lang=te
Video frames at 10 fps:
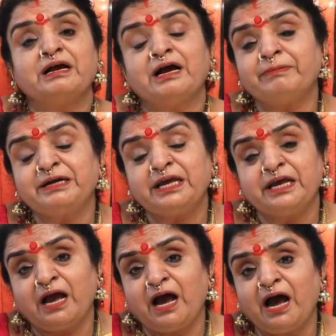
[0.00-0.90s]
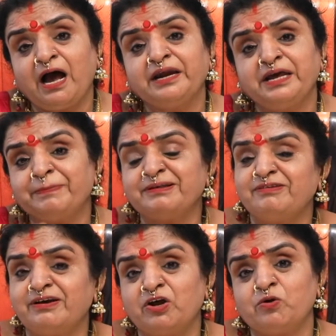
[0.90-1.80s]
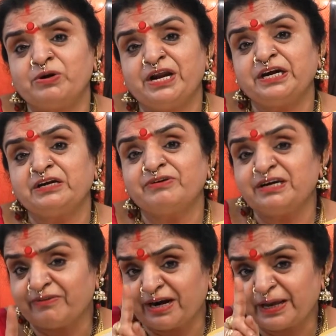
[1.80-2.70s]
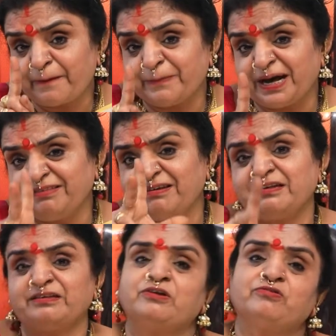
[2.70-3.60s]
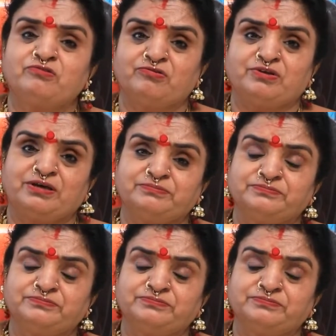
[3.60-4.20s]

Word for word: కాబట్టి ఆ నేపథ్యంలో ఉండేటటువంటి వాళ్ళకి బాధ్యత తెలుస్తుంది